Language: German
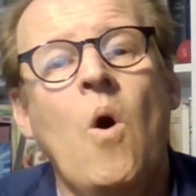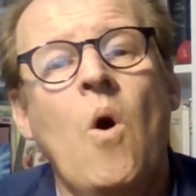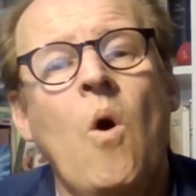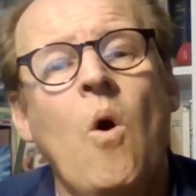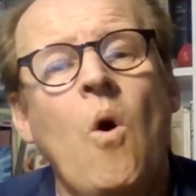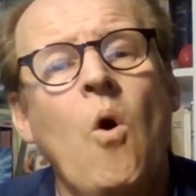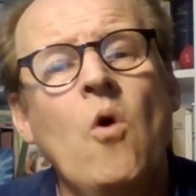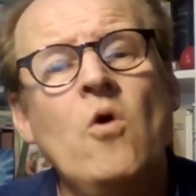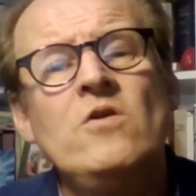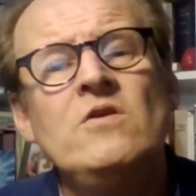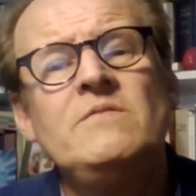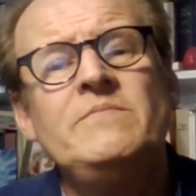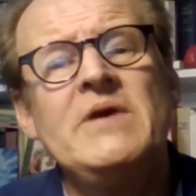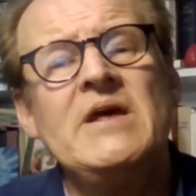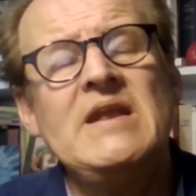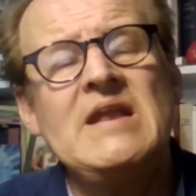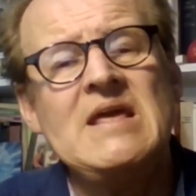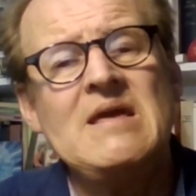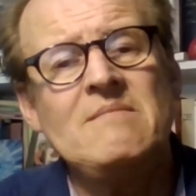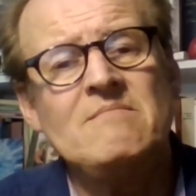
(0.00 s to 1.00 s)
Und wir
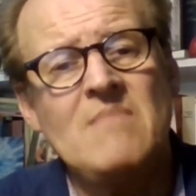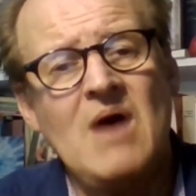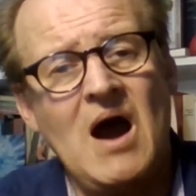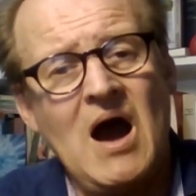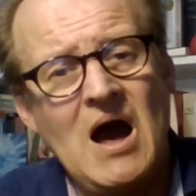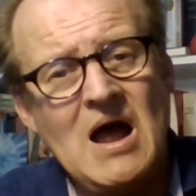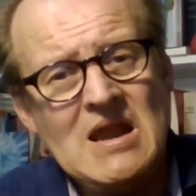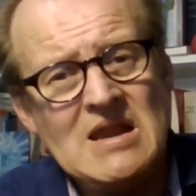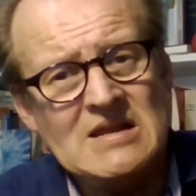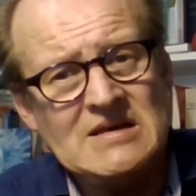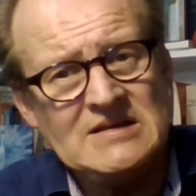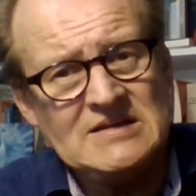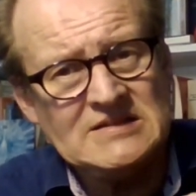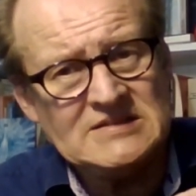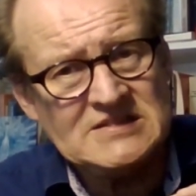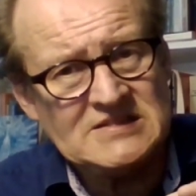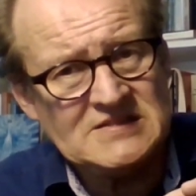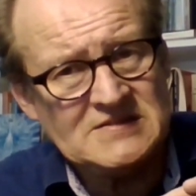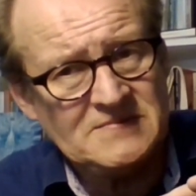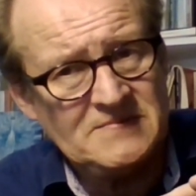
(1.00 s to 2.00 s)
nehmen
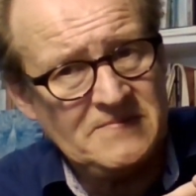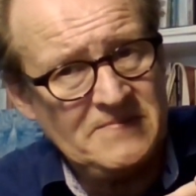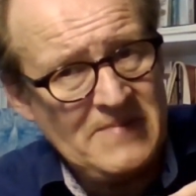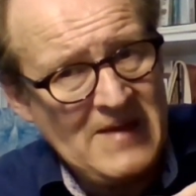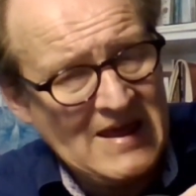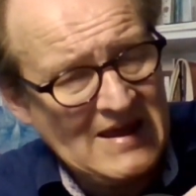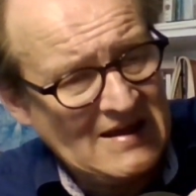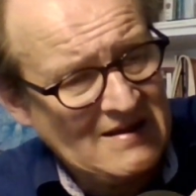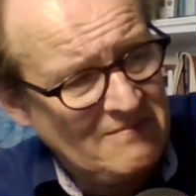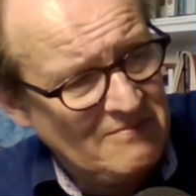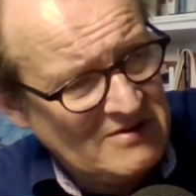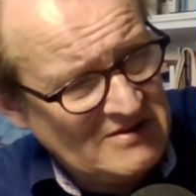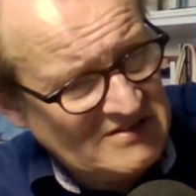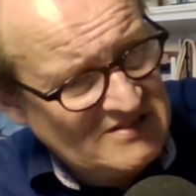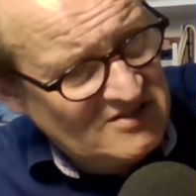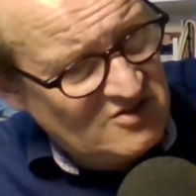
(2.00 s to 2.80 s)
alles weg, was